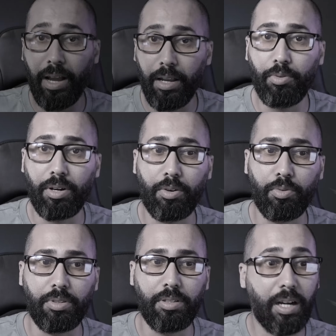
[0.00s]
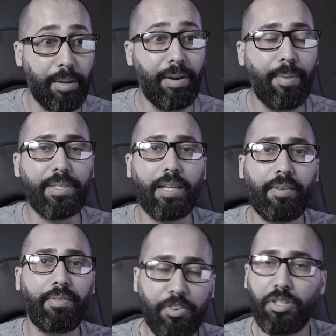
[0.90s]
ما يحلوا لك الكونت ديالك بلا ما
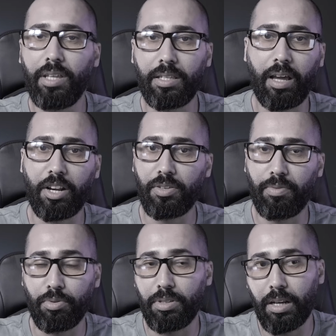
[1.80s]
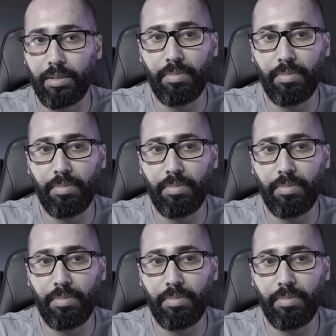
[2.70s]
تعرف كيفاش دير تخرج الفلوس ديالك